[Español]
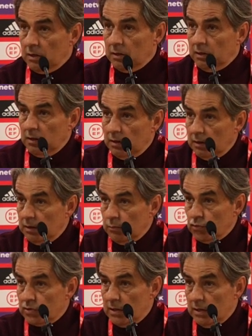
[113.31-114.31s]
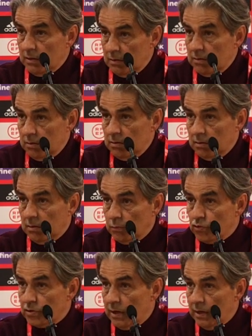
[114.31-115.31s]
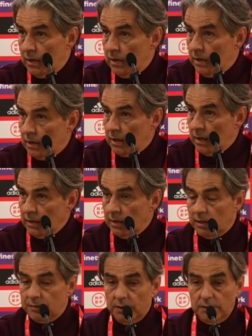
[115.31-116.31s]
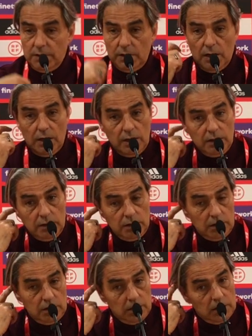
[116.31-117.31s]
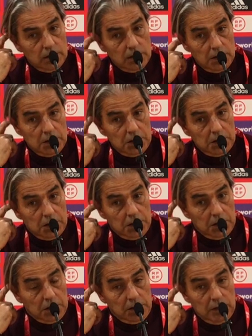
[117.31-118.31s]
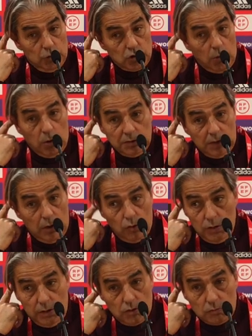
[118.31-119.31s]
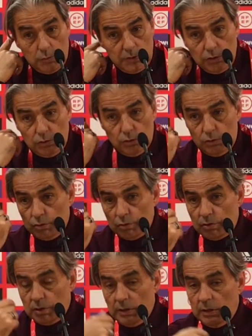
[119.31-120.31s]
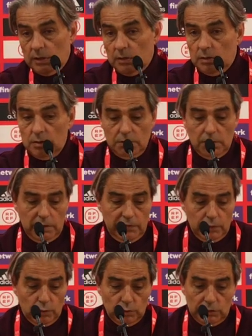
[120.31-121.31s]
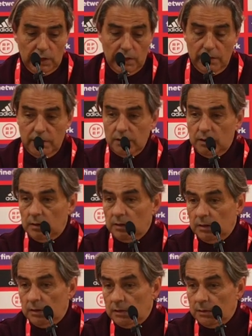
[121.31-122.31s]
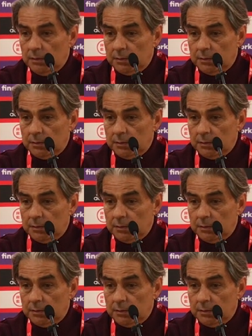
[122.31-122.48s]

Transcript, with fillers: de mucha de mucha calidad técnica y, y hemos aguantado en los momentos eh, de dificultad y